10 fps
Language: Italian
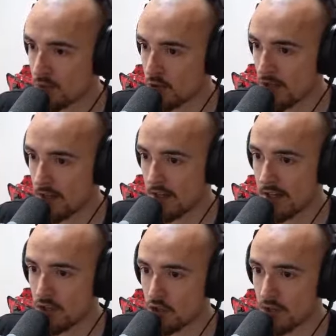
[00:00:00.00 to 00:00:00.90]
Cioè,
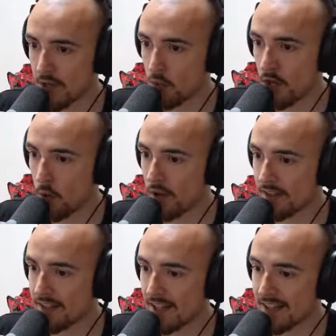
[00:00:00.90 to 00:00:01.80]
generiamo una
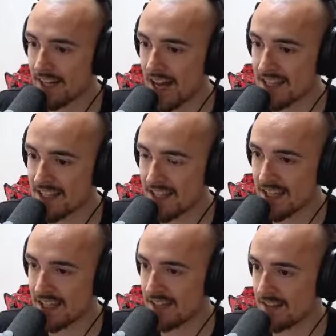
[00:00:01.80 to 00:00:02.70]
quantità di
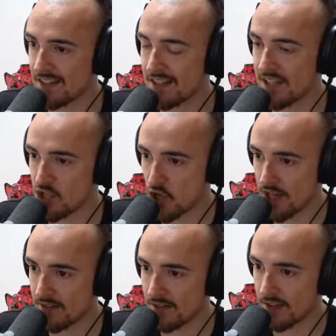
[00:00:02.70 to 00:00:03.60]
ragni in-
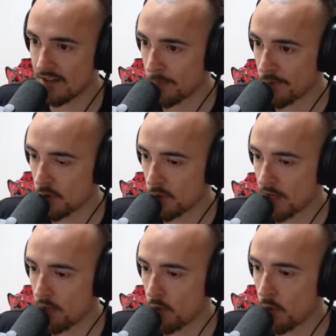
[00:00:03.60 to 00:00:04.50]
indecente.
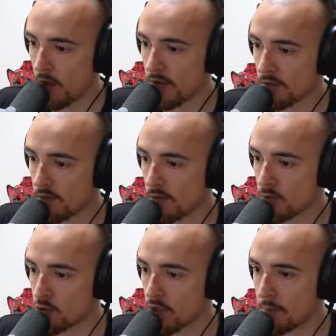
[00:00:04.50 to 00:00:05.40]
Copriamo qua
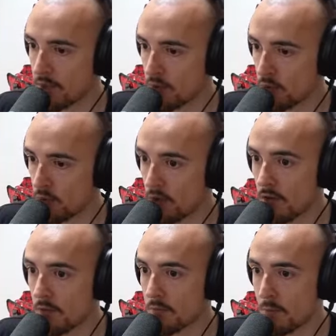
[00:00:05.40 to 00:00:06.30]
luce dappertutto.
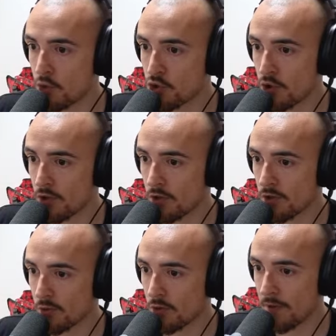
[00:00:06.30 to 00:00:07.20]
Ma buongiorno,
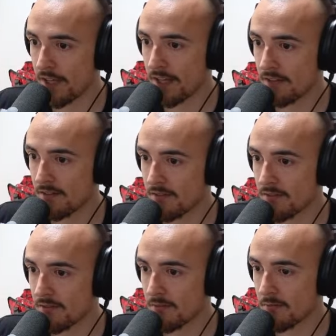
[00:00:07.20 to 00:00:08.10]
tutto bene?
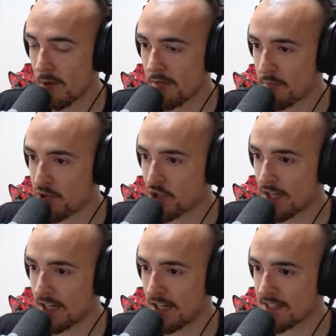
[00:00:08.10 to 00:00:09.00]
Beh, mi fa piacere
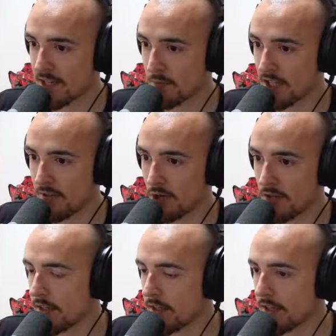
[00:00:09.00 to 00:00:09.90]
che lei sia
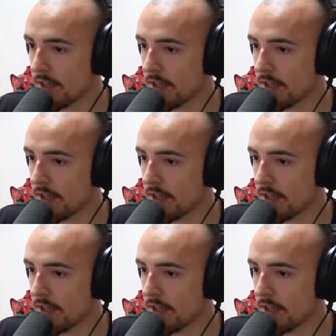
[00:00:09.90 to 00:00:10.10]
amichevole. E...